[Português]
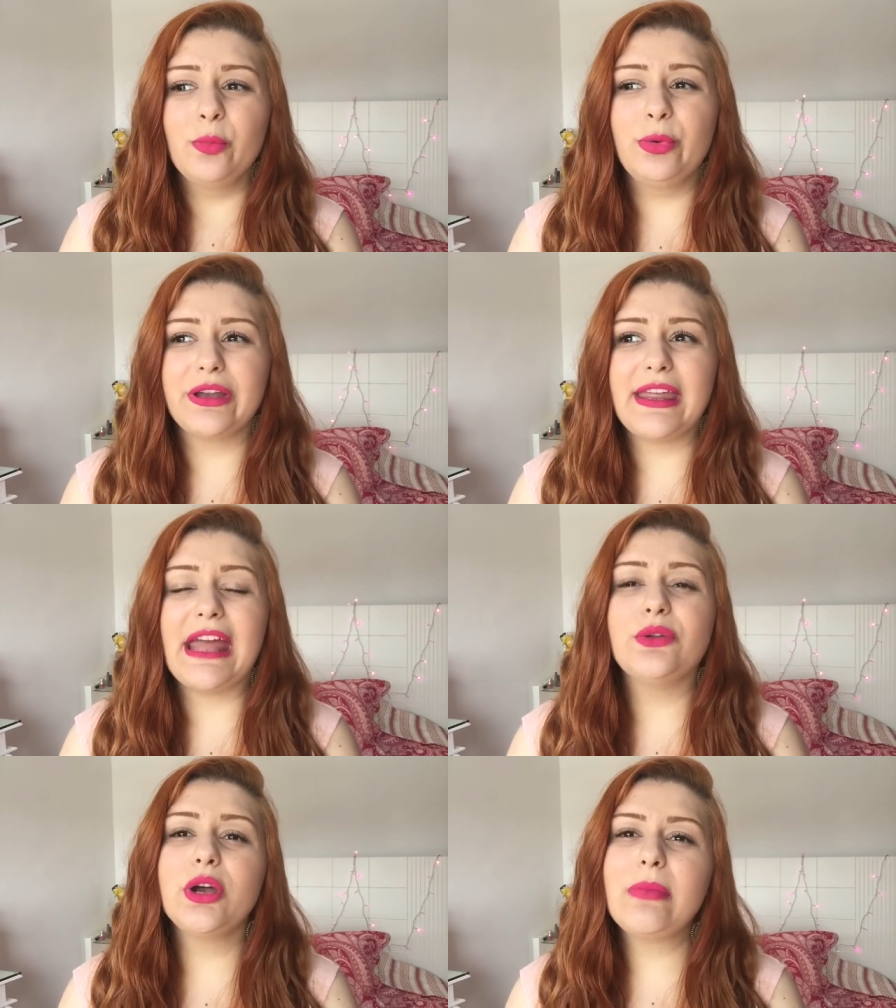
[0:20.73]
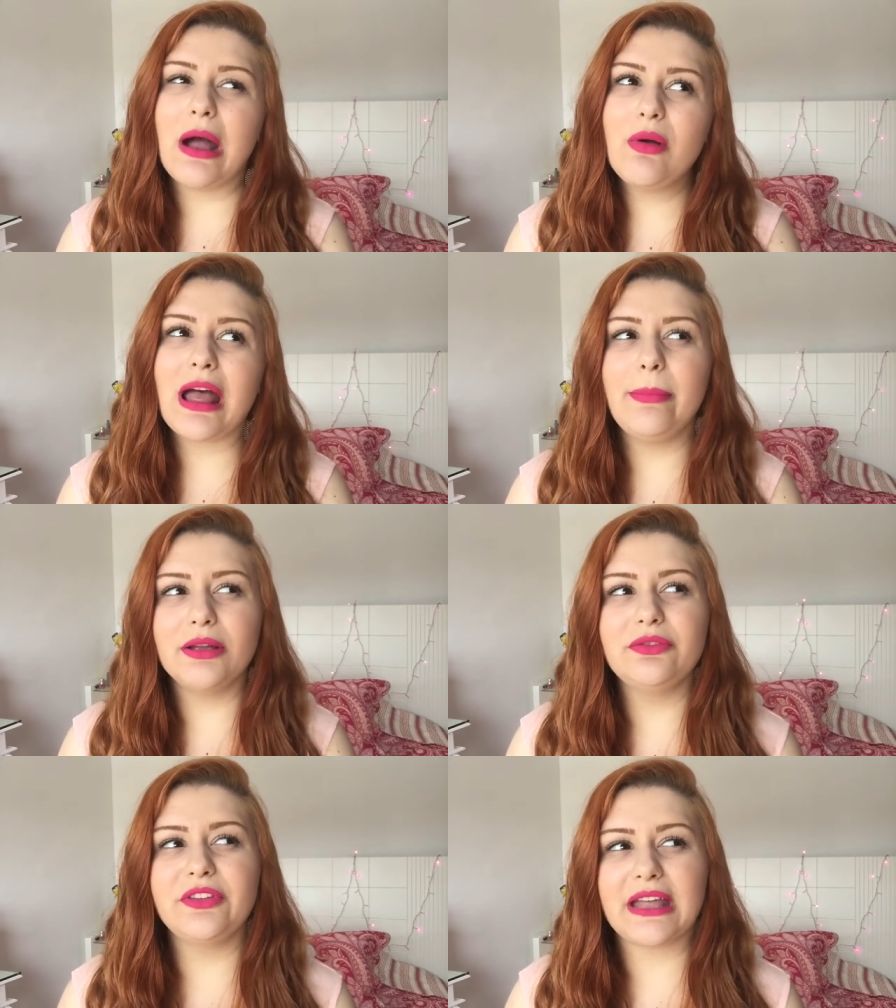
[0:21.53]
porque é normal o
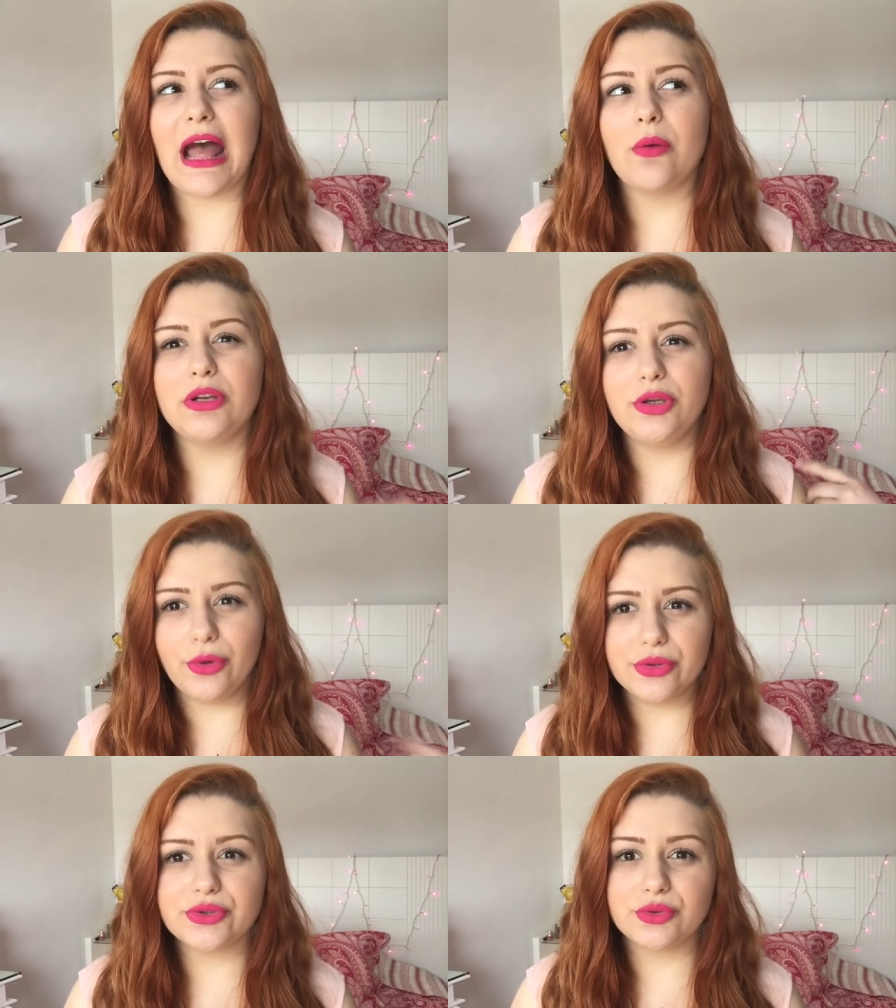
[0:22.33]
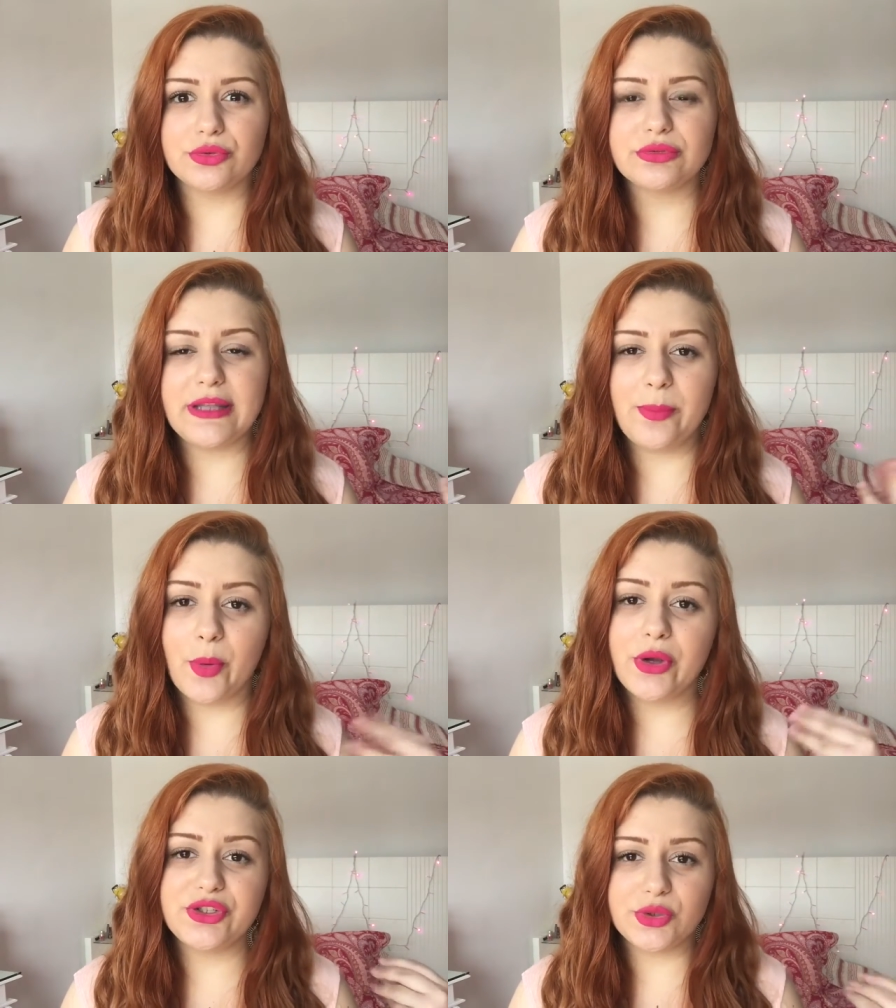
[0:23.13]
cabelo ficar oleoso
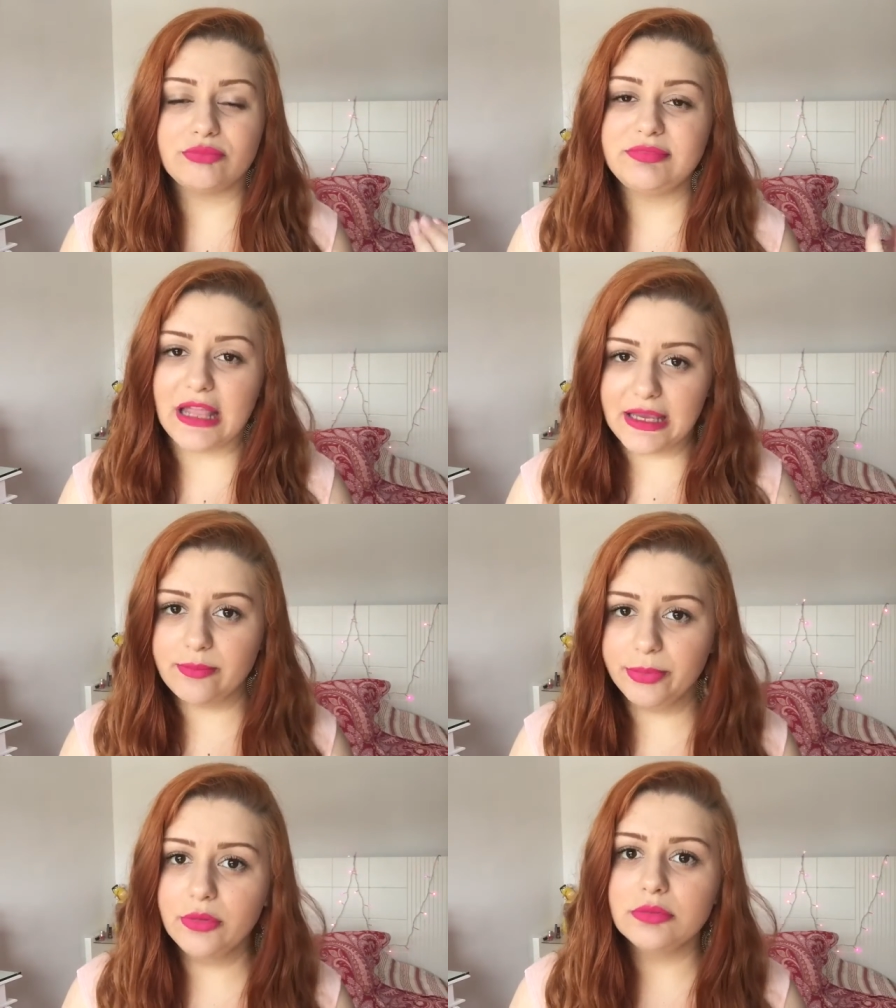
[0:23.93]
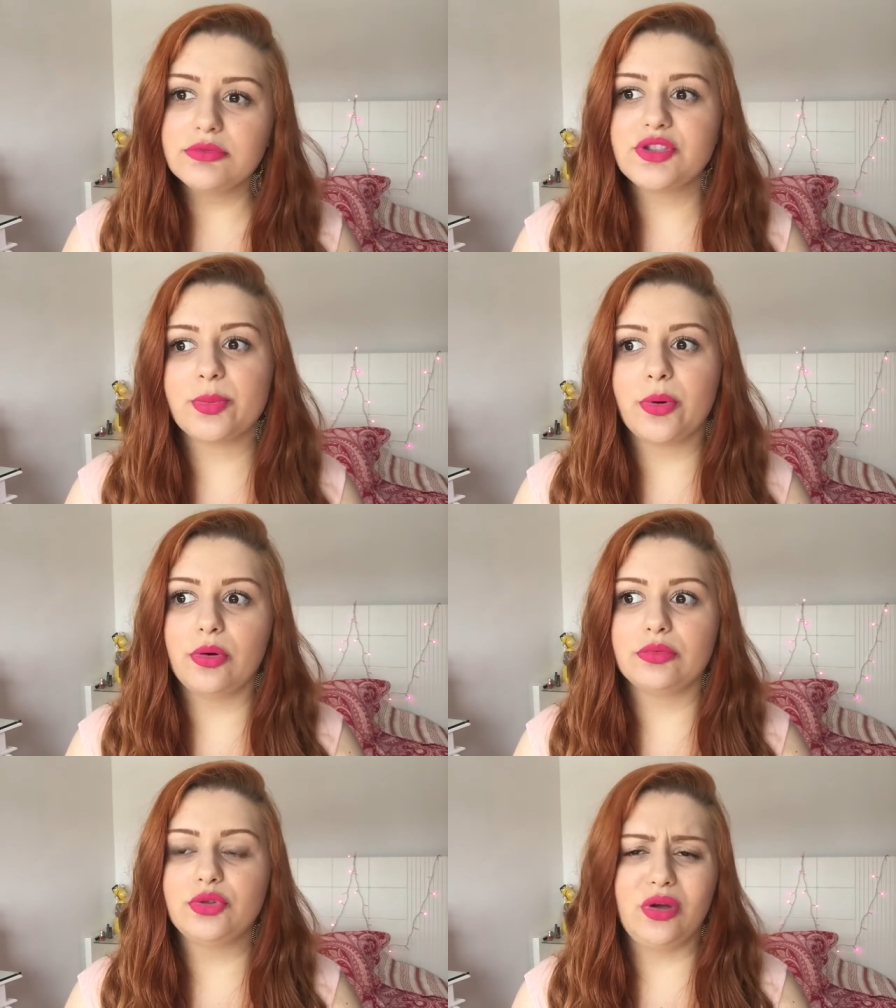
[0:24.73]
depois de um tempo,
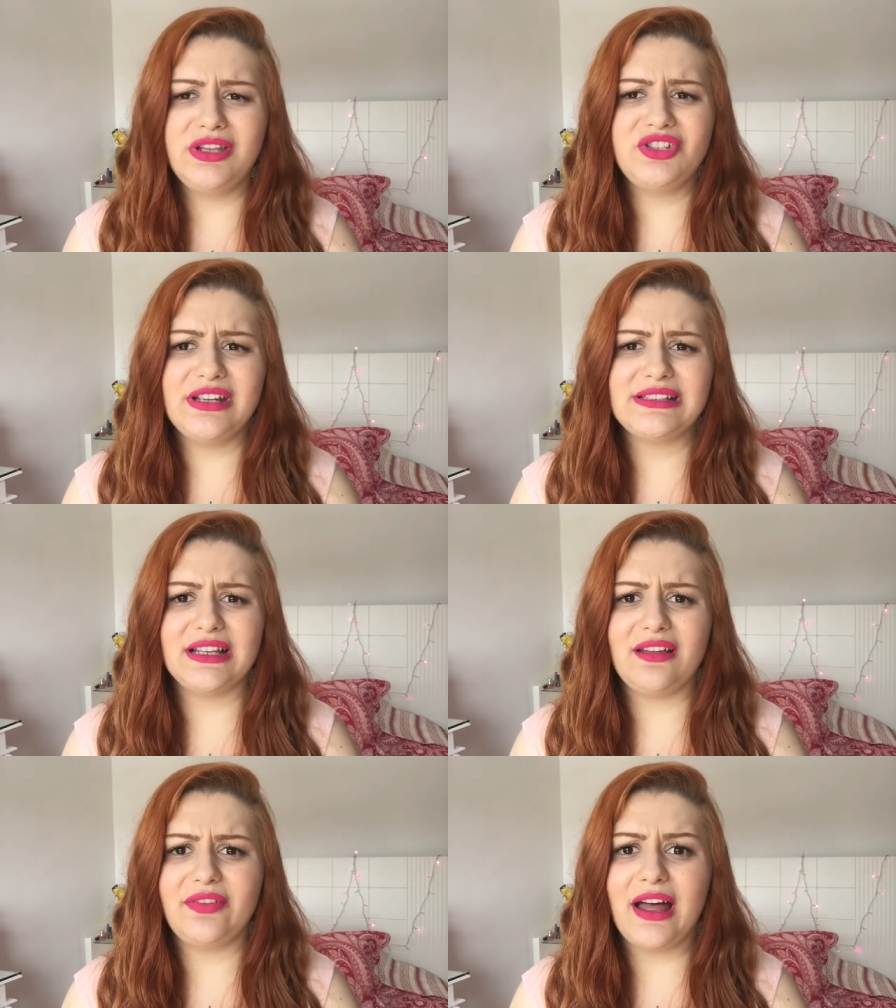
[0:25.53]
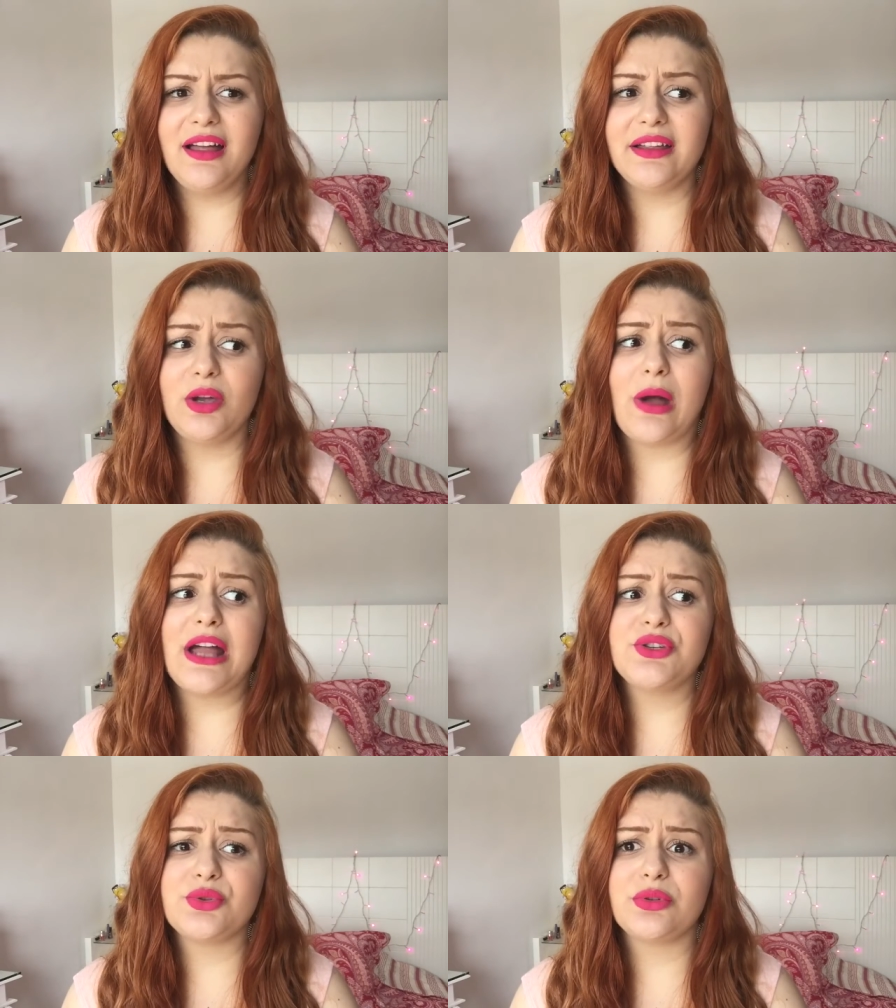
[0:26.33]
tipo, dois dias sem lavar, eu
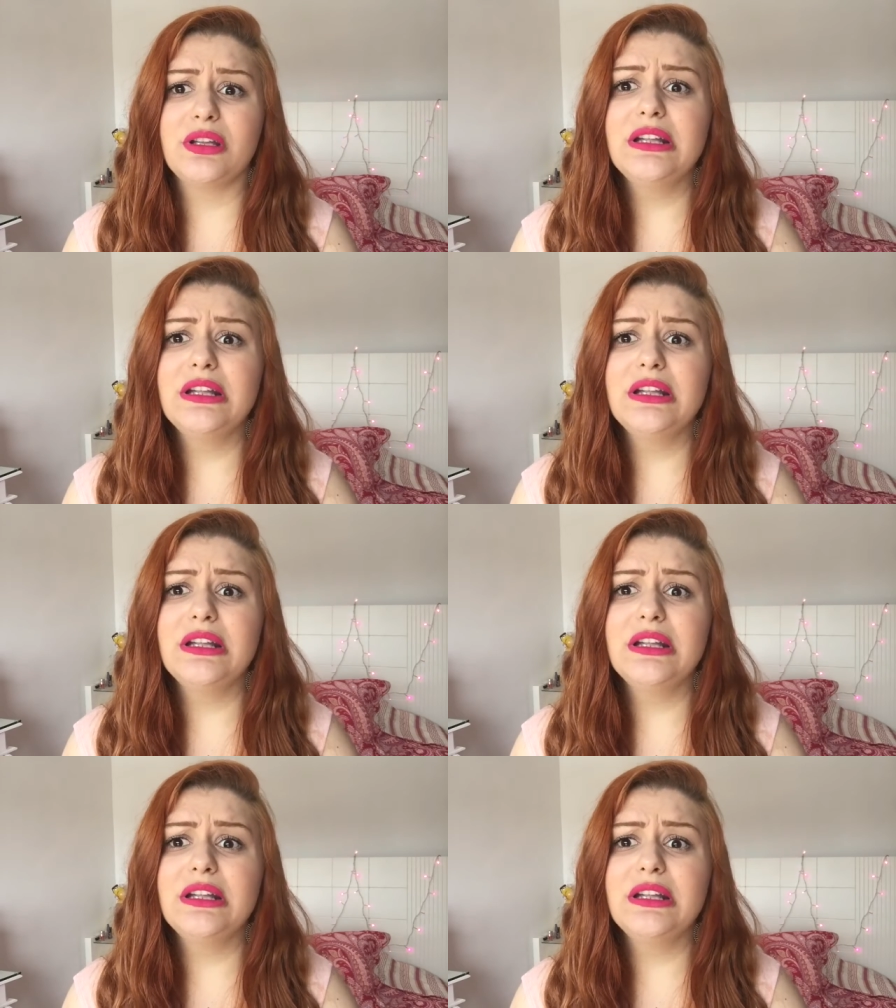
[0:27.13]
acho.